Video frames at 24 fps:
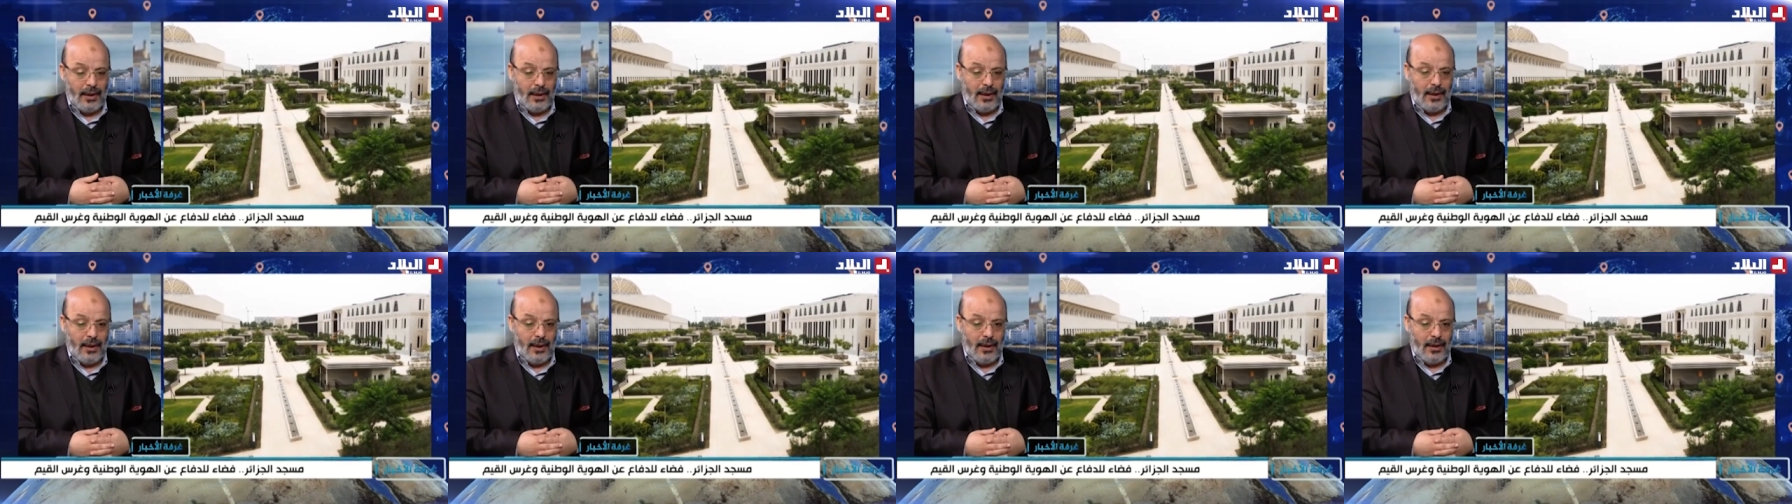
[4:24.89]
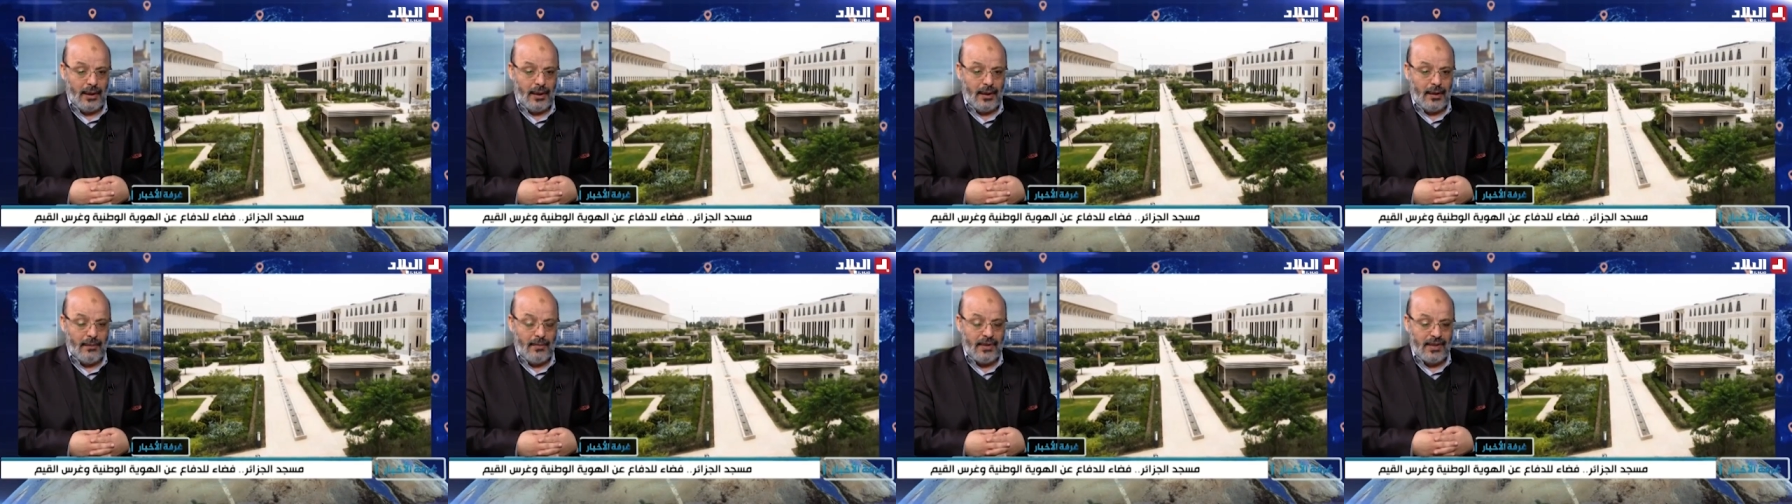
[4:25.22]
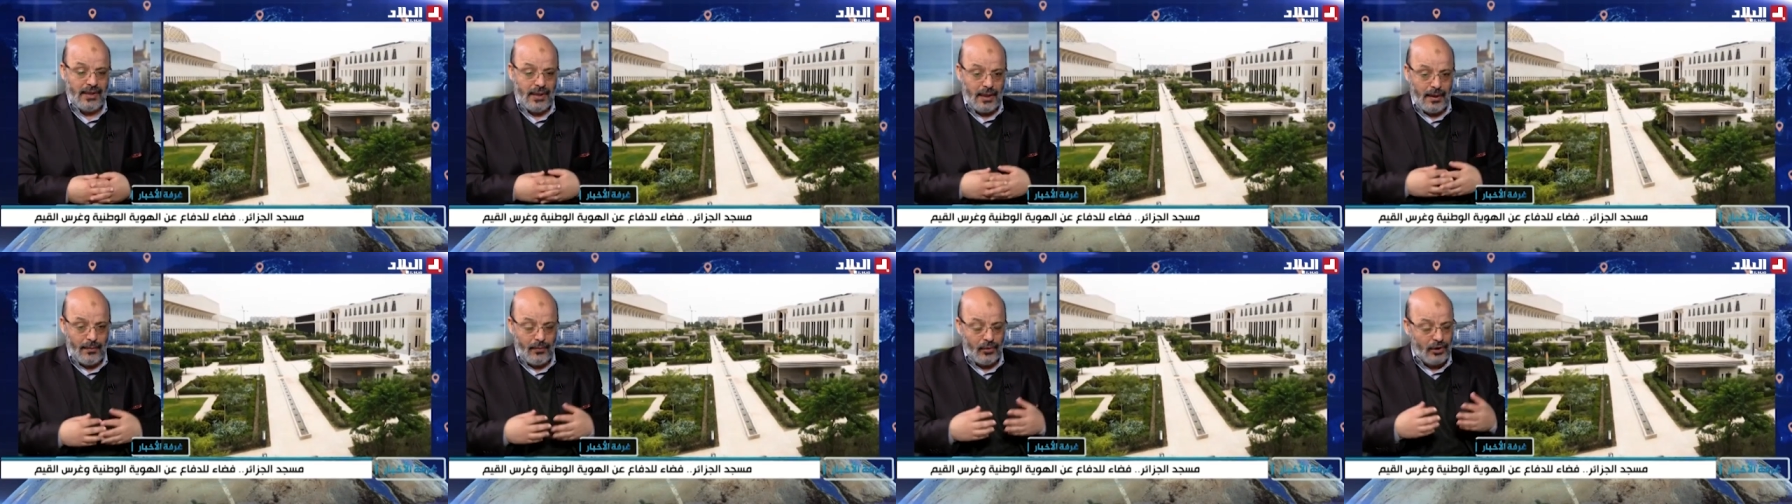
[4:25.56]
اننا ما
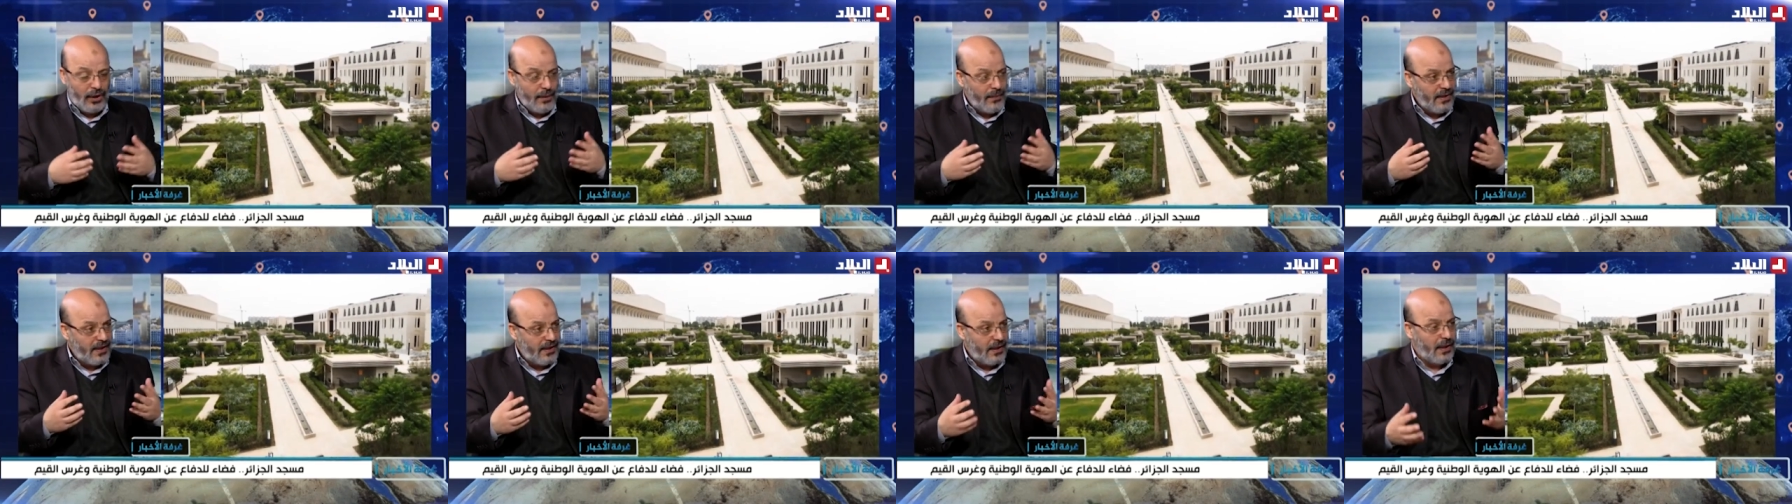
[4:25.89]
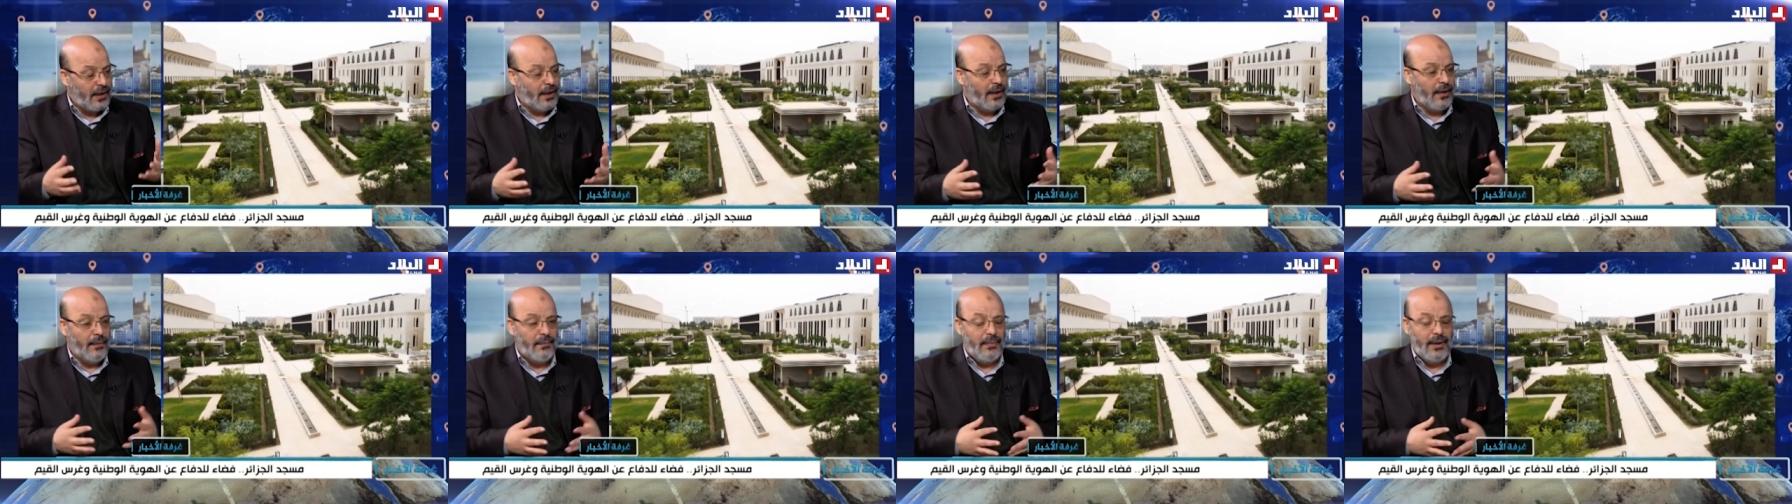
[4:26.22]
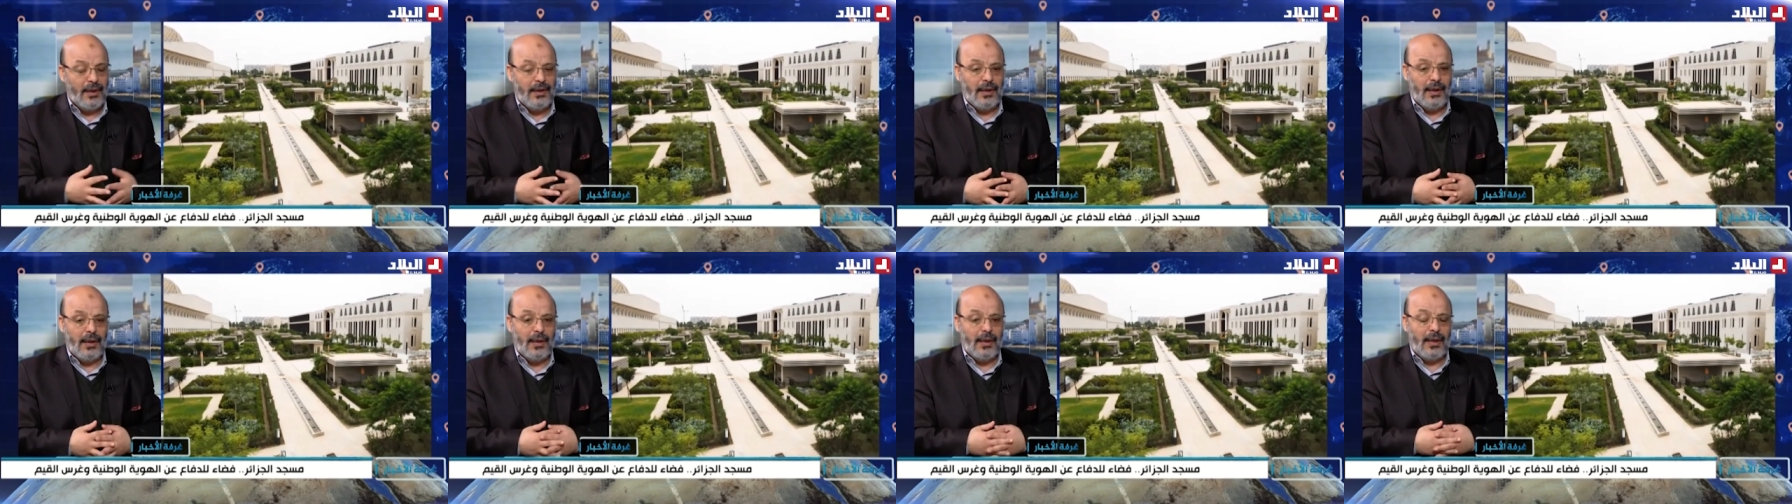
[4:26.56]
زلنا متمسكين
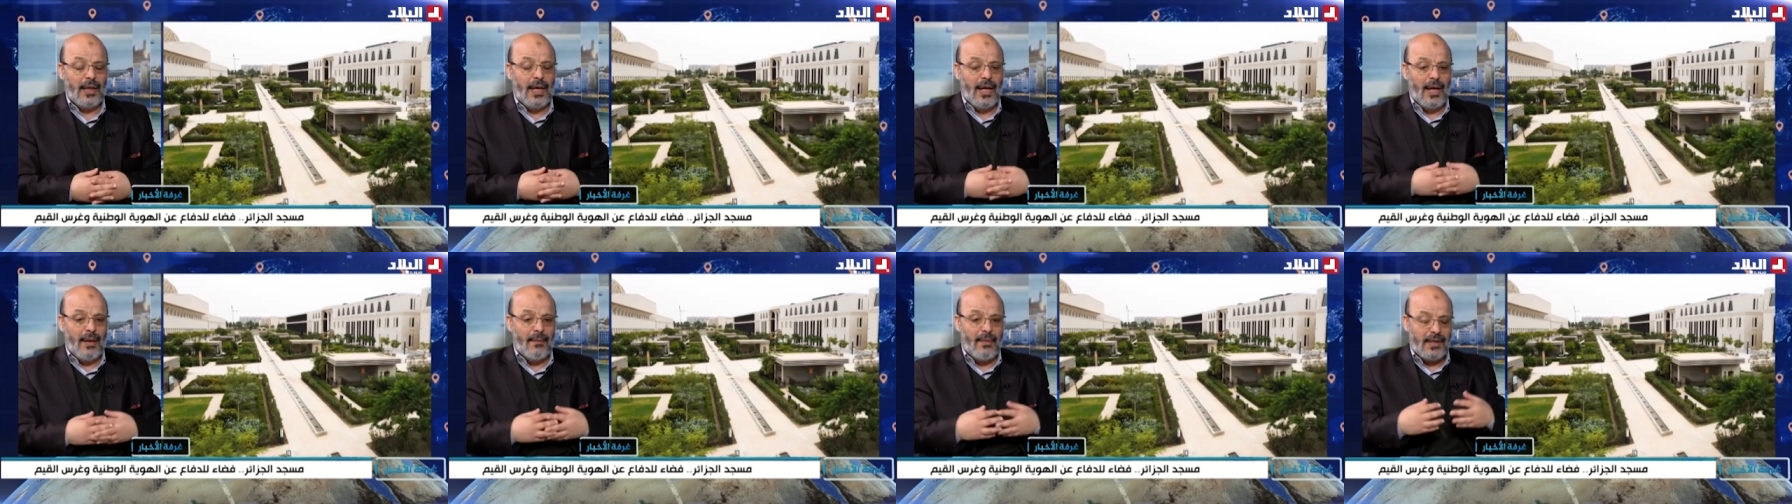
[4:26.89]
بديننا،